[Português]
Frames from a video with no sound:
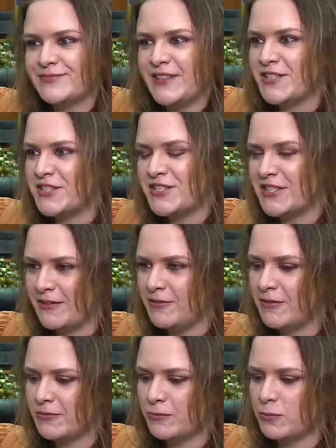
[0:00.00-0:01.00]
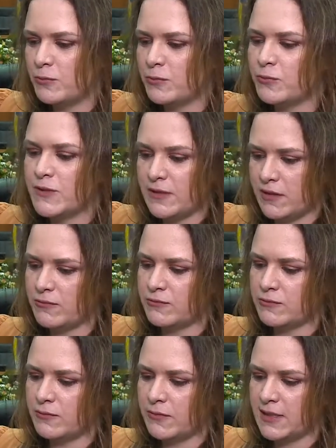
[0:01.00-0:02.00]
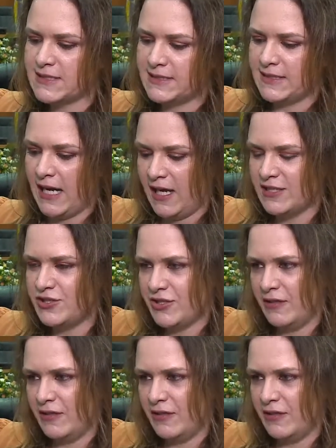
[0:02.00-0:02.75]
e a gente é um, é uma cidade,